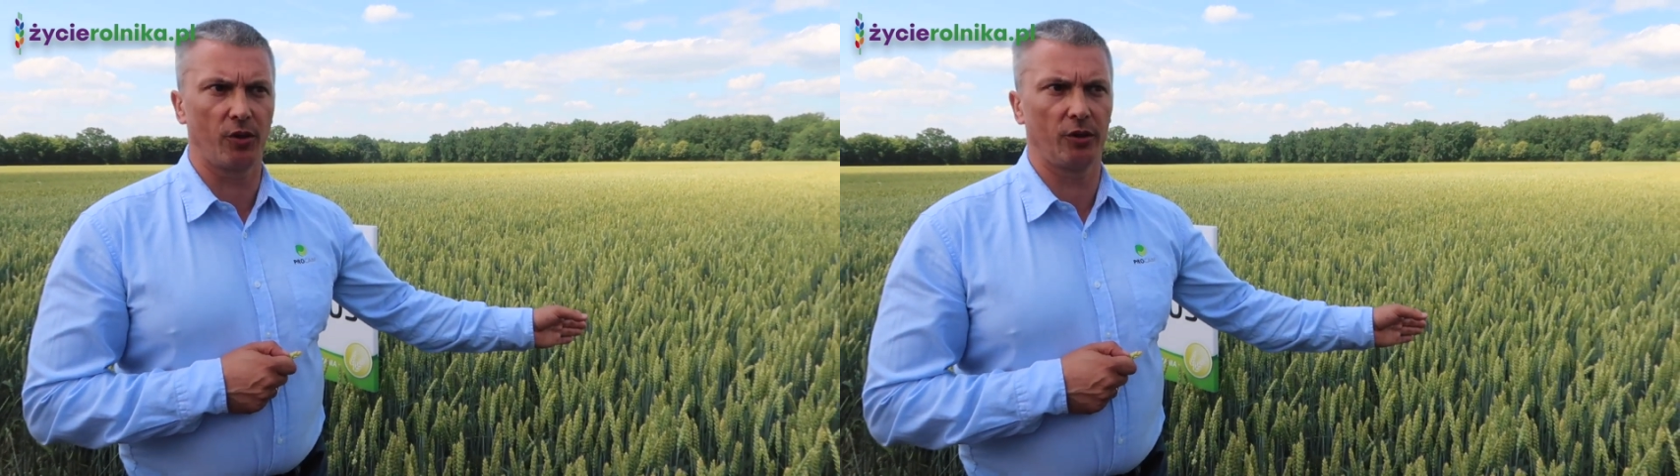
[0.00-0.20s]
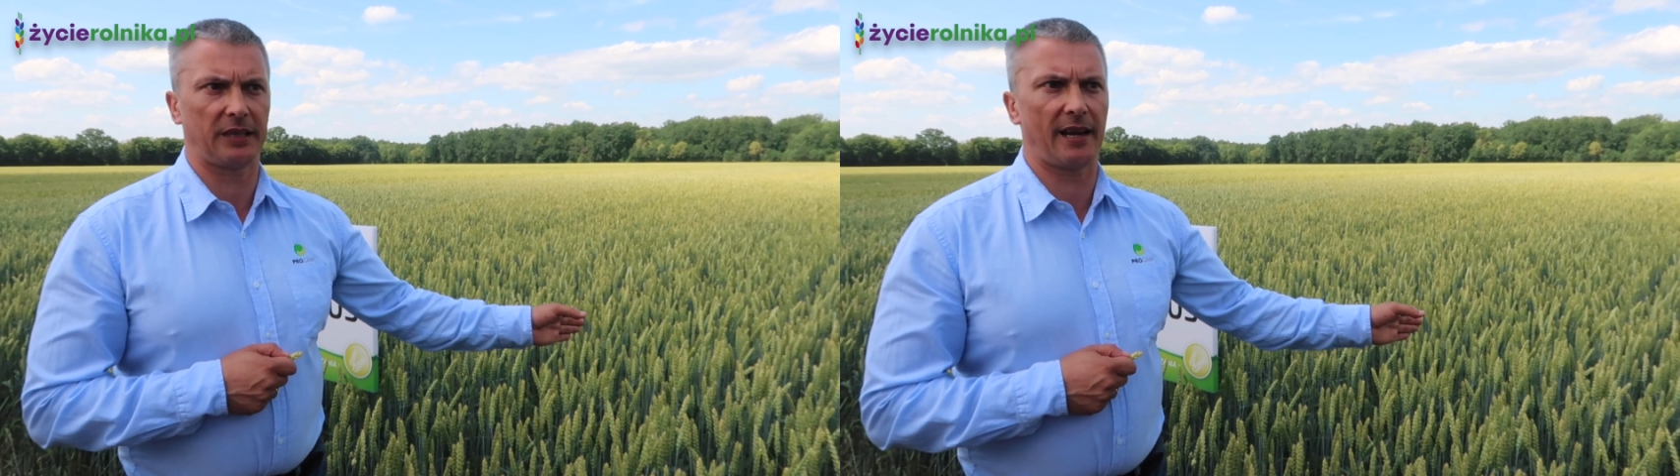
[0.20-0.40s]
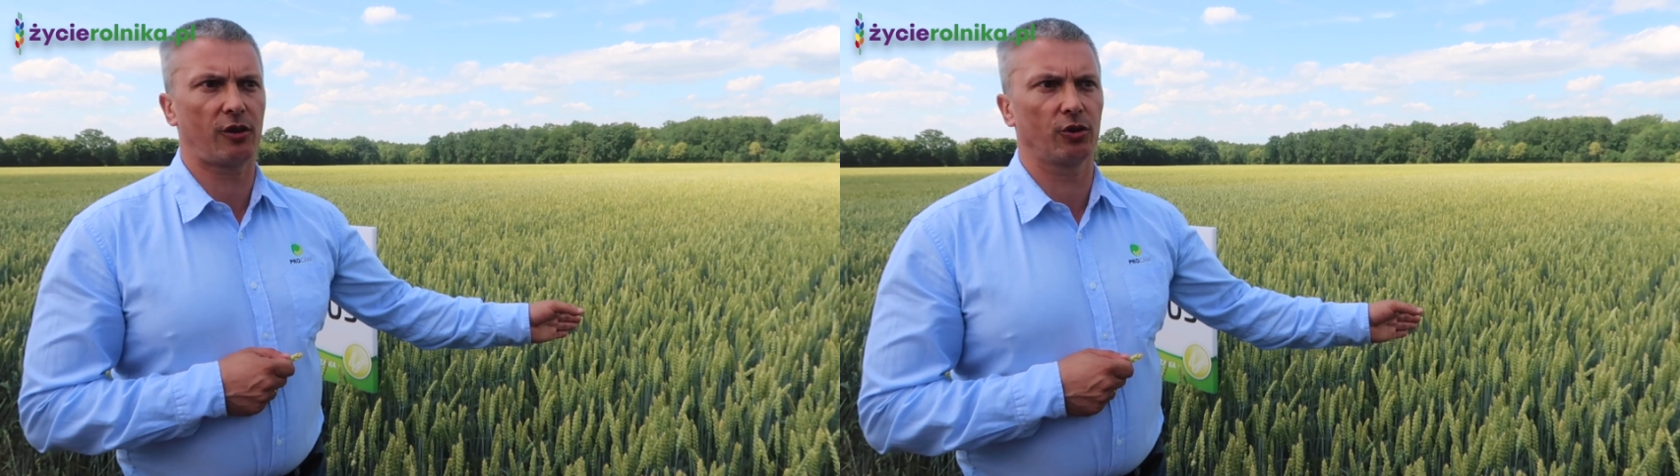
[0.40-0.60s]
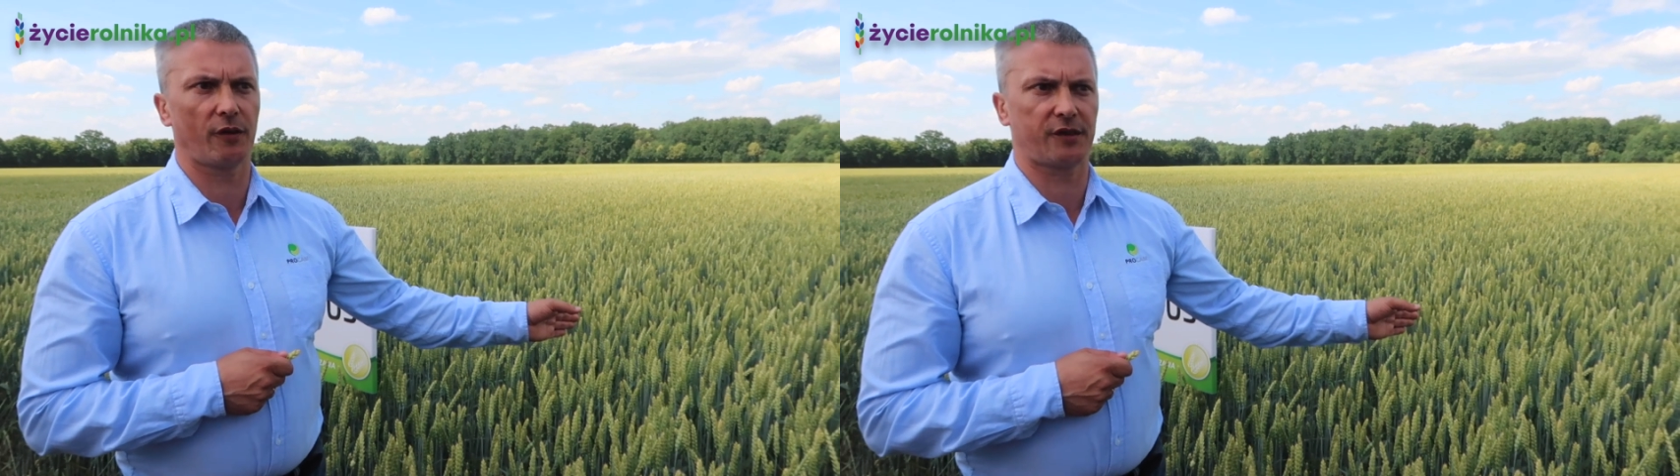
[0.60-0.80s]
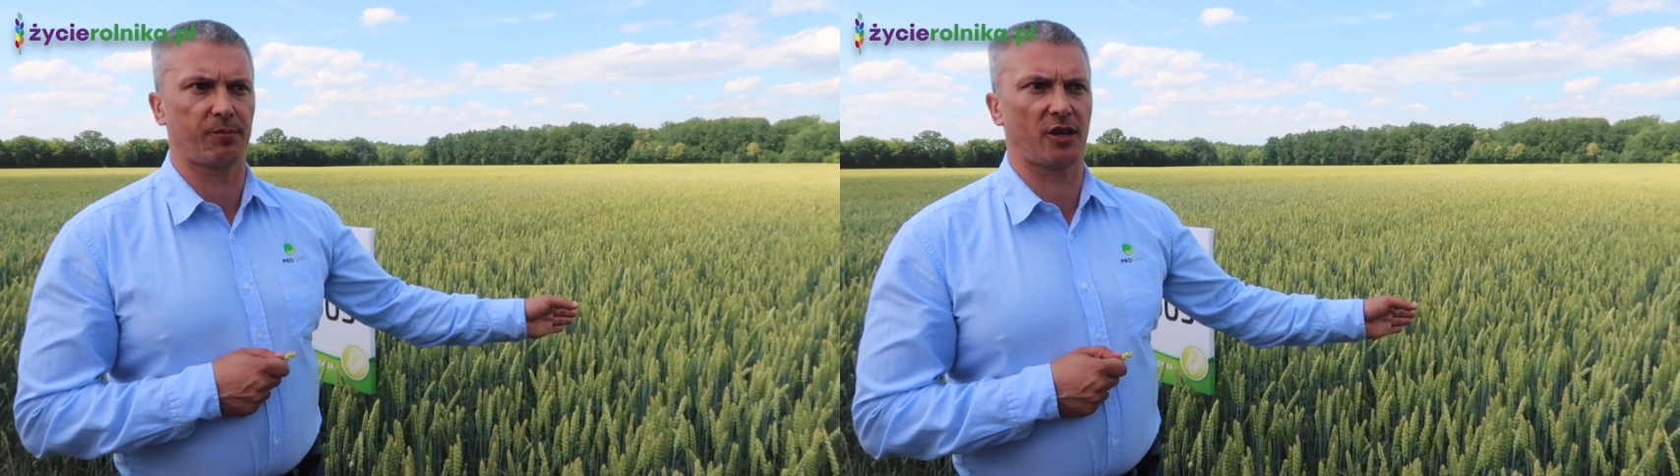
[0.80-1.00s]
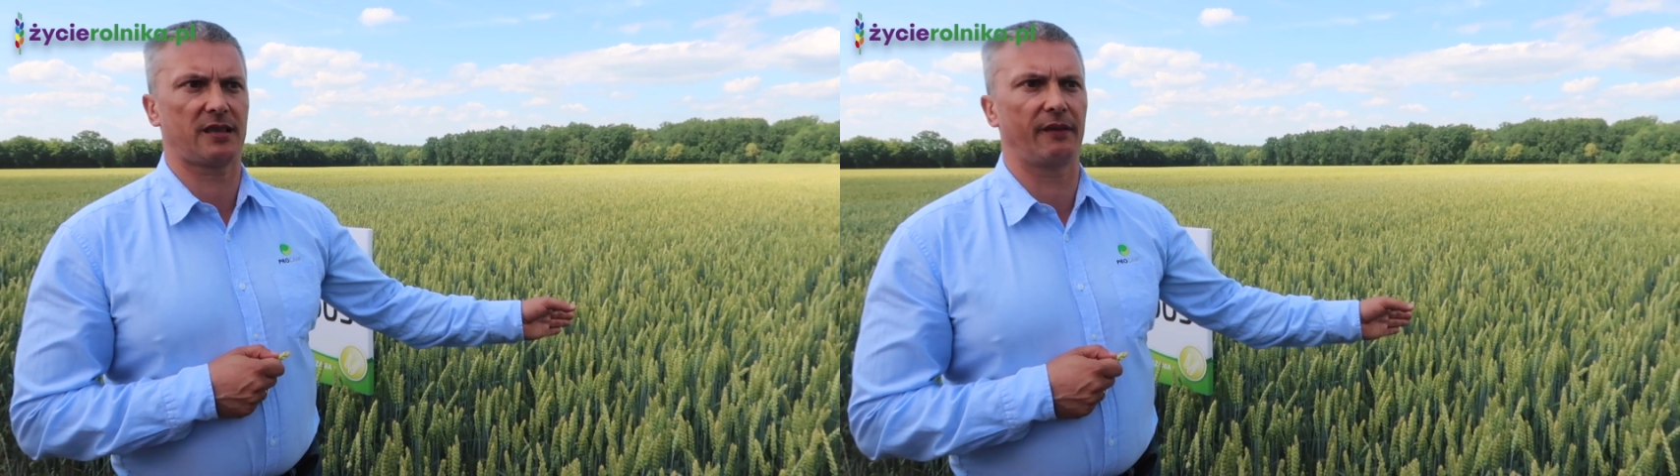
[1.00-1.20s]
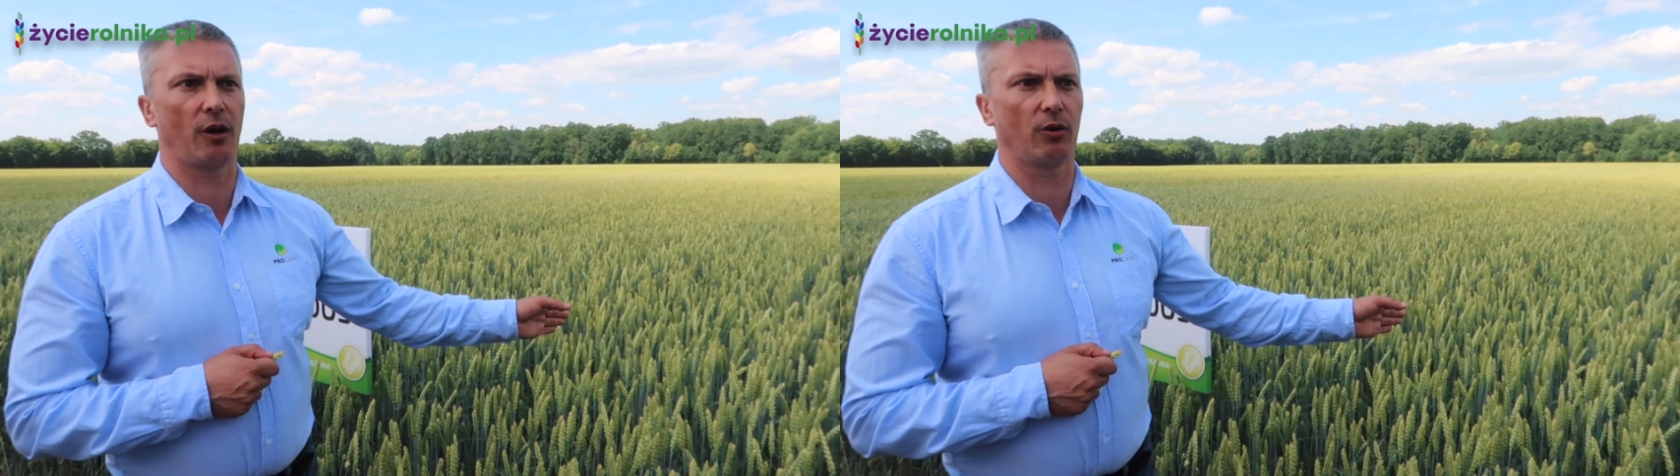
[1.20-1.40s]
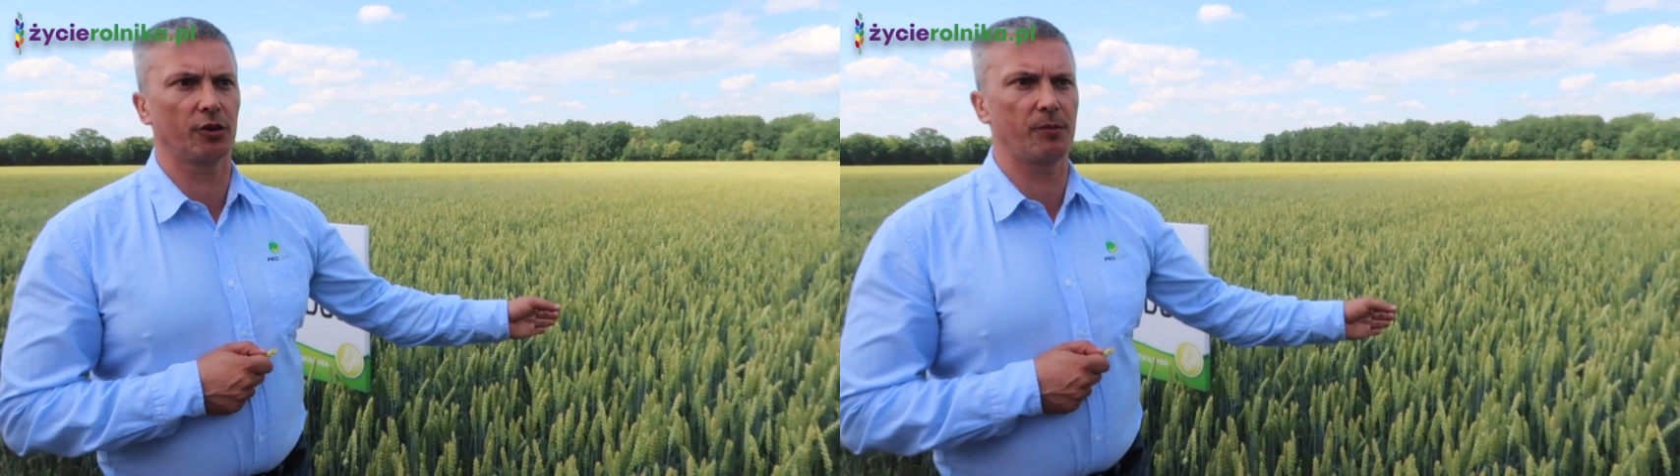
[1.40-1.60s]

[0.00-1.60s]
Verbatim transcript: bo tak jak hodowca przedstawiał